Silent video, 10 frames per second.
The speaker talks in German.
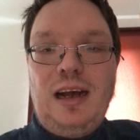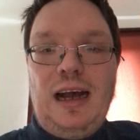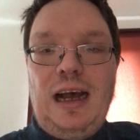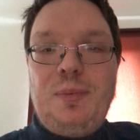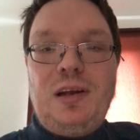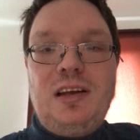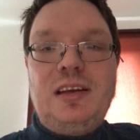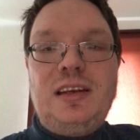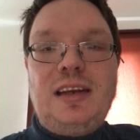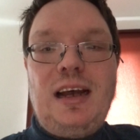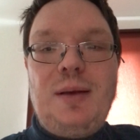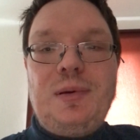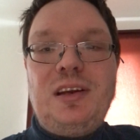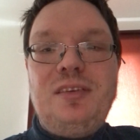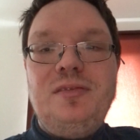Aber ich
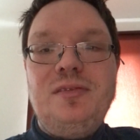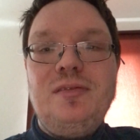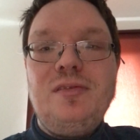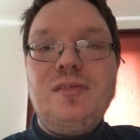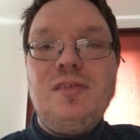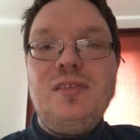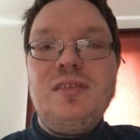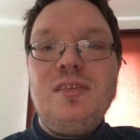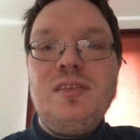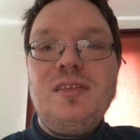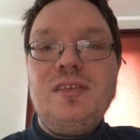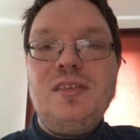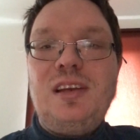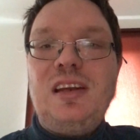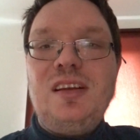habe
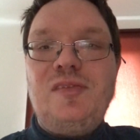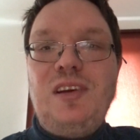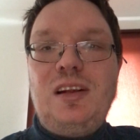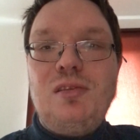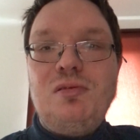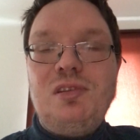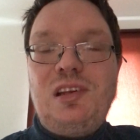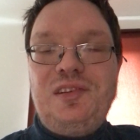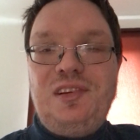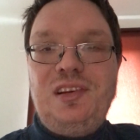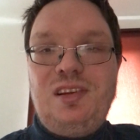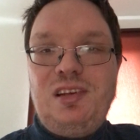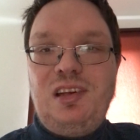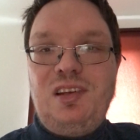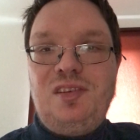die Entwicklung des
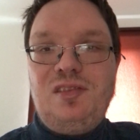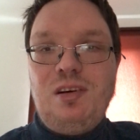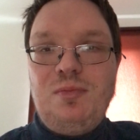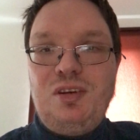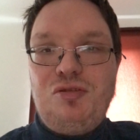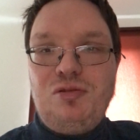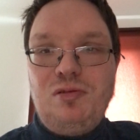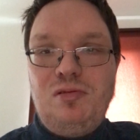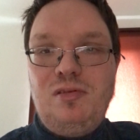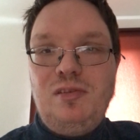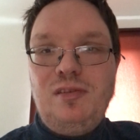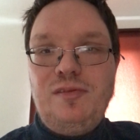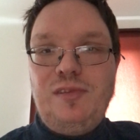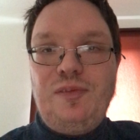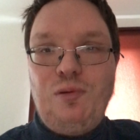Internets damals schon
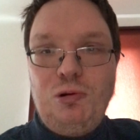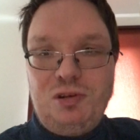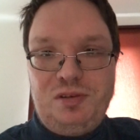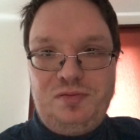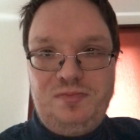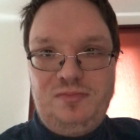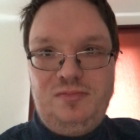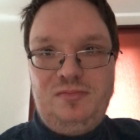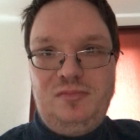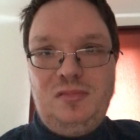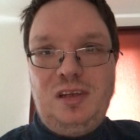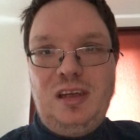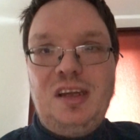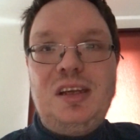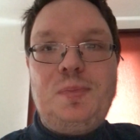verfolgt.
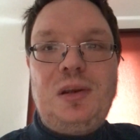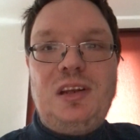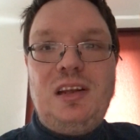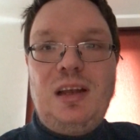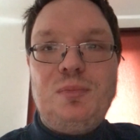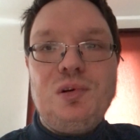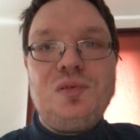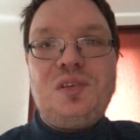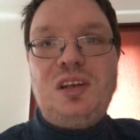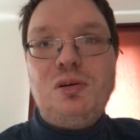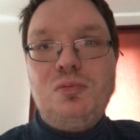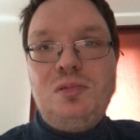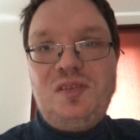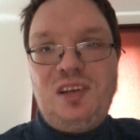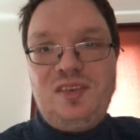Ich bin in einem Museum
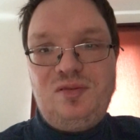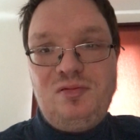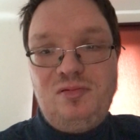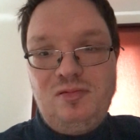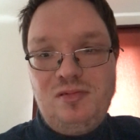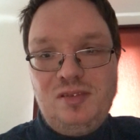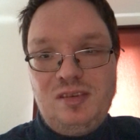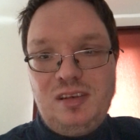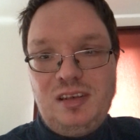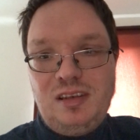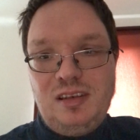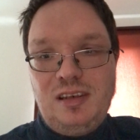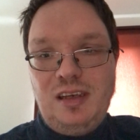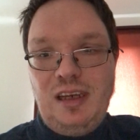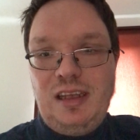gesessen,
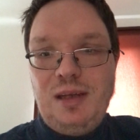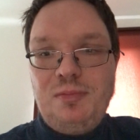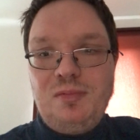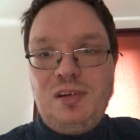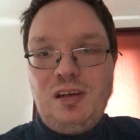in einem